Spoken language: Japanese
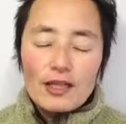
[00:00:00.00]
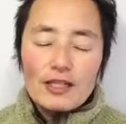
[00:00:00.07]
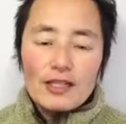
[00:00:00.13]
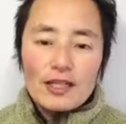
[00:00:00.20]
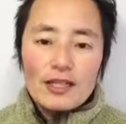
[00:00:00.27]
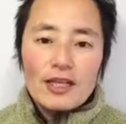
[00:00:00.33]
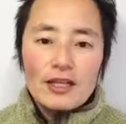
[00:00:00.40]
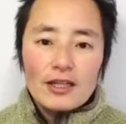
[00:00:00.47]
たち
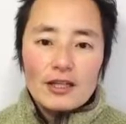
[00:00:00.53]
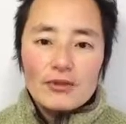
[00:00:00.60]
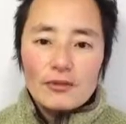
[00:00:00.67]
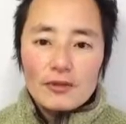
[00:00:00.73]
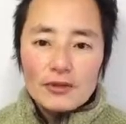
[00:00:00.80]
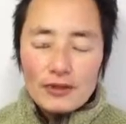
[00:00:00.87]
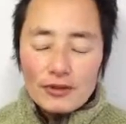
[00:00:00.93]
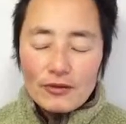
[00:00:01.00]
じゃないかなと
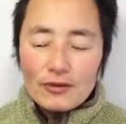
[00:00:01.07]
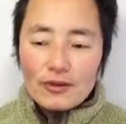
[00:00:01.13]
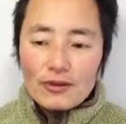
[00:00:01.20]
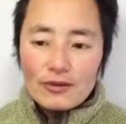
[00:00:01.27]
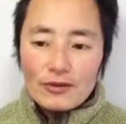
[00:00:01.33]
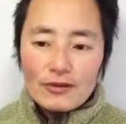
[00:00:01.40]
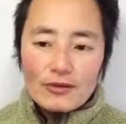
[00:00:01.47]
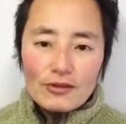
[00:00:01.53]
思うんですよ。
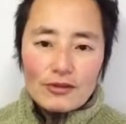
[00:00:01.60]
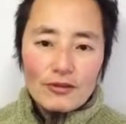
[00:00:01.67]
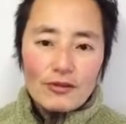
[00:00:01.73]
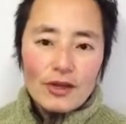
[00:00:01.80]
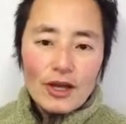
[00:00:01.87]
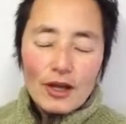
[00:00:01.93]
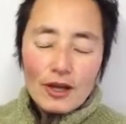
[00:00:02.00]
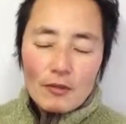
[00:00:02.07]
ずーっ
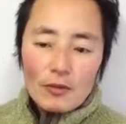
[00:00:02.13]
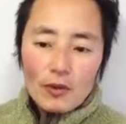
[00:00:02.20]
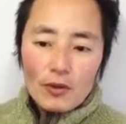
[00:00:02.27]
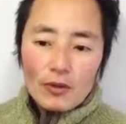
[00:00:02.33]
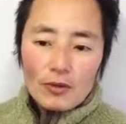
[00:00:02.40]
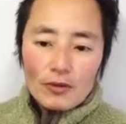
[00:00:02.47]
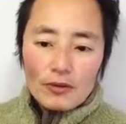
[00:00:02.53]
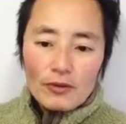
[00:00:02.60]
と
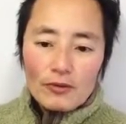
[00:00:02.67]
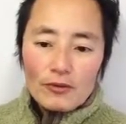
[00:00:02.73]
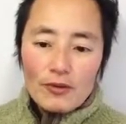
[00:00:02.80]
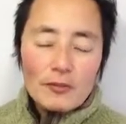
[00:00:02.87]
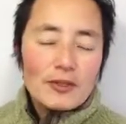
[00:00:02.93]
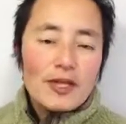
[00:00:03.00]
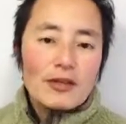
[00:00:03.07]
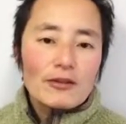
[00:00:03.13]
もう
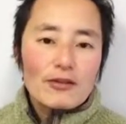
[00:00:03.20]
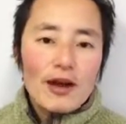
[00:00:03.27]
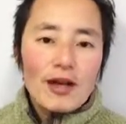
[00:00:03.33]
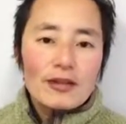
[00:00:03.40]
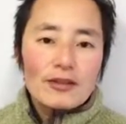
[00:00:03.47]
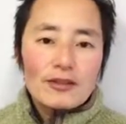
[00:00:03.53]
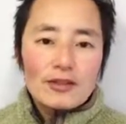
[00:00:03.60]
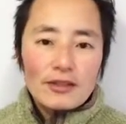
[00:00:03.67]
ウェブサイトに
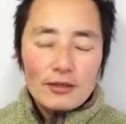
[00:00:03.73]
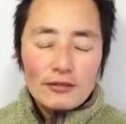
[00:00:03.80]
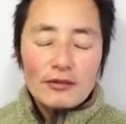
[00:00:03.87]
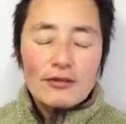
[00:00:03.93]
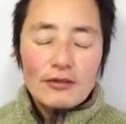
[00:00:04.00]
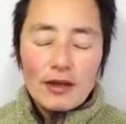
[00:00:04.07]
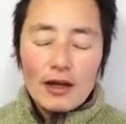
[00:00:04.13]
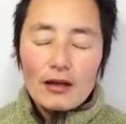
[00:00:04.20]
張り付いてるっ
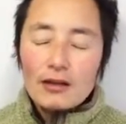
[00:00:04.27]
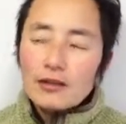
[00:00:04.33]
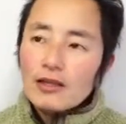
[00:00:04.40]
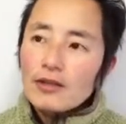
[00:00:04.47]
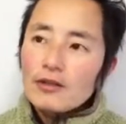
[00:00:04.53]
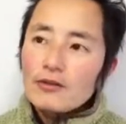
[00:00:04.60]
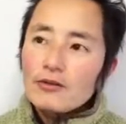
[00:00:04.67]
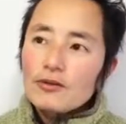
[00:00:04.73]
ていうか、
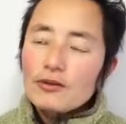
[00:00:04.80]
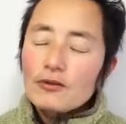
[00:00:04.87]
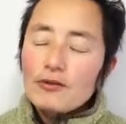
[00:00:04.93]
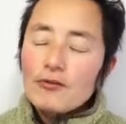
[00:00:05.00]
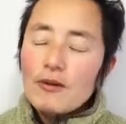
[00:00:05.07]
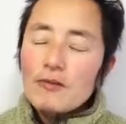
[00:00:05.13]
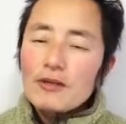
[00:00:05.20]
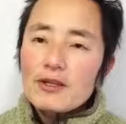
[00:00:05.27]
結局そ
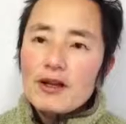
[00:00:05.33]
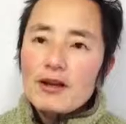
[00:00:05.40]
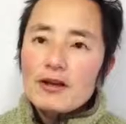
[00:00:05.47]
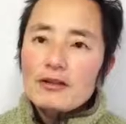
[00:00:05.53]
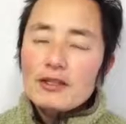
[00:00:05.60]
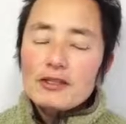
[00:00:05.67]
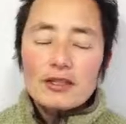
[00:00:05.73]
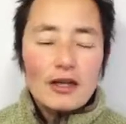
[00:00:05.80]
の
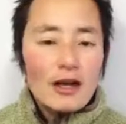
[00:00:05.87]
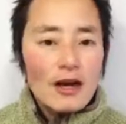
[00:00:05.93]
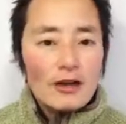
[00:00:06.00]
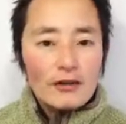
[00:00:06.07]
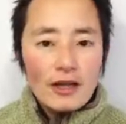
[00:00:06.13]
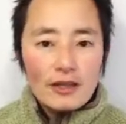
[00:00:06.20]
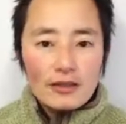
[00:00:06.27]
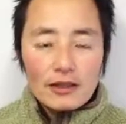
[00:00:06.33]
ウェビナーにじかんは
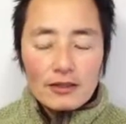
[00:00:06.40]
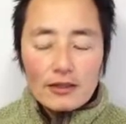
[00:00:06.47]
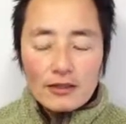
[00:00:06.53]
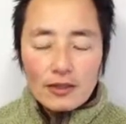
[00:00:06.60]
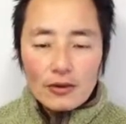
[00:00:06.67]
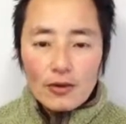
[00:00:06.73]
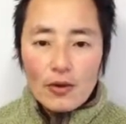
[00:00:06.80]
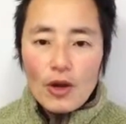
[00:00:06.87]
んぐらいあったんで
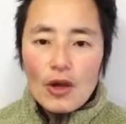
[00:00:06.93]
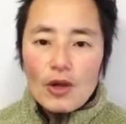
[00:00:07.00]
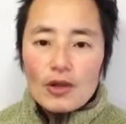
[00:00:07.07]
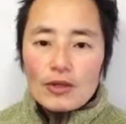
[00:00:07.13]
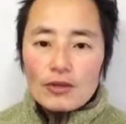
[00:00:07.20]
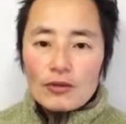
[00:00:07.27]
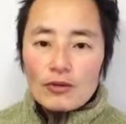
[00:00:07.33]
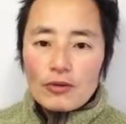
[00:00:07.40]
すけど、
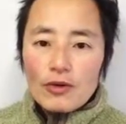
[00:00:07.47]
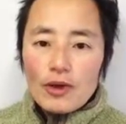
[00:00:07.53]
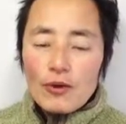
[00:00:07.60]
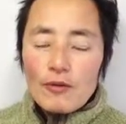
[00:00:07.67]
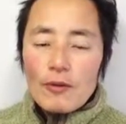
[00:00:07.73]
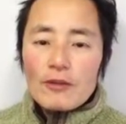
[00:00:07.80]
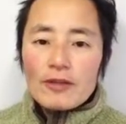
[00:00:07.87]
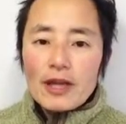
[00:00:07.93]
その
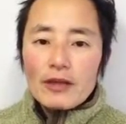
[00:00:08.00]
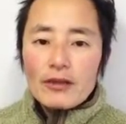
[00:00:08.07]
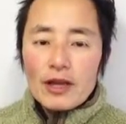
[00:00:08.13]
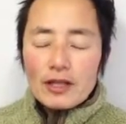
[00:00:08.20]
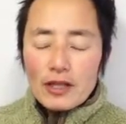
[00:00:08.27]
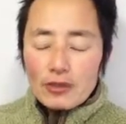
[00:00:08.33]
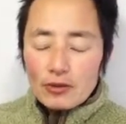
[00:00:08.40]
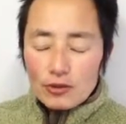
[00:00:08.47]
ウェビナーの
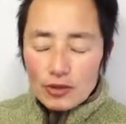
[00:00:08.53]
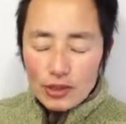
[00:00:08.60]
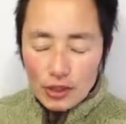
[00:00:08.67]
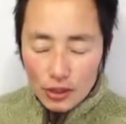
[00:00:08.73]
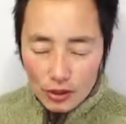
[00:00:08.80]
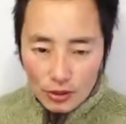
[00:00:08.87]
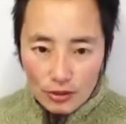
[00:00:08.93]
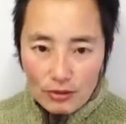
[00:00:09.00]
間中
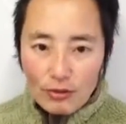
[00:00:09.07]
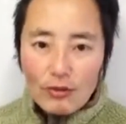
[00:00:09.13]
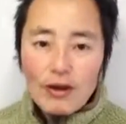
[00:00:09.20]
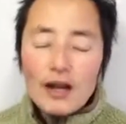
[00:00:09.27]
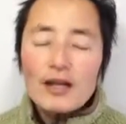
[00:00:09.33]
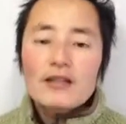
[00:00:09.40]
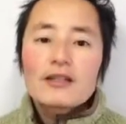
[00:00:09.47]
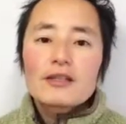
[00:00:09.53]
ずーっと
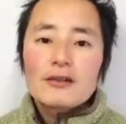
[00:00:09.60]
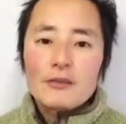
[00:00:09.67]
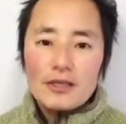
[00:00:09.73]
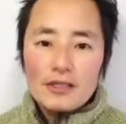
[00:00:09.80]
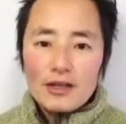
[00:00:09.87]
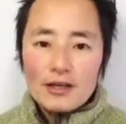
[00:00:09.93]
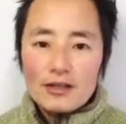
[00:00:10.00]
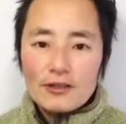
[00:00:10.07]
張り付いて
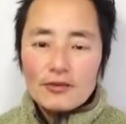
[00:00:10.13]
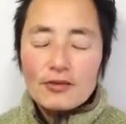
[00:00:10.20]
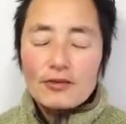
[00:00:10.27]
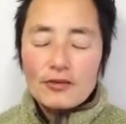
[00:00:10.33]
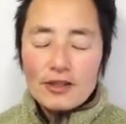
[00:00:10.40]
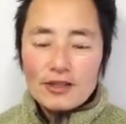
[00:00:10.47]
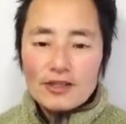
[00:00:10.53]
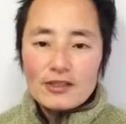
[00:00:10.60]
ましたから、その
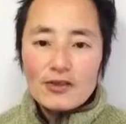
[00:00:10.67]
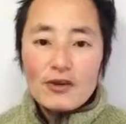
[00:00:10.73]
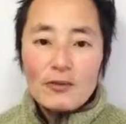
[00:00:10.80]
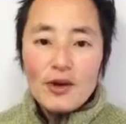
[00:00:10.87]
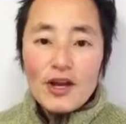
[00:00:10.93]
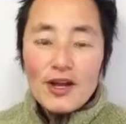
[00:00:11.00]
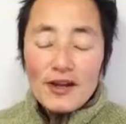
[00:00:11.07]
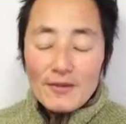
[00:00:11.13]
人たち。それも